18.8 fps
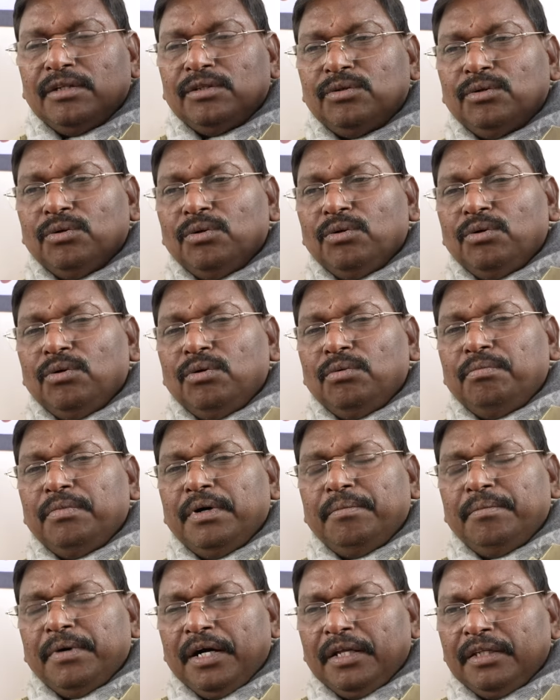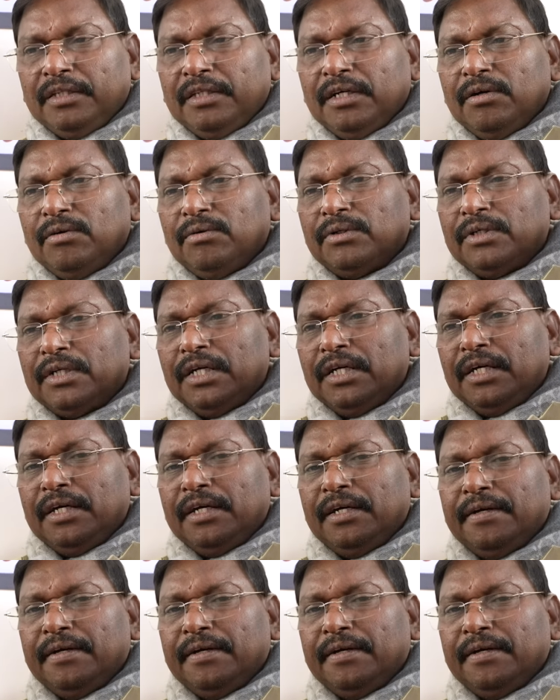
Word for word: तो मैं मानता हूँ कि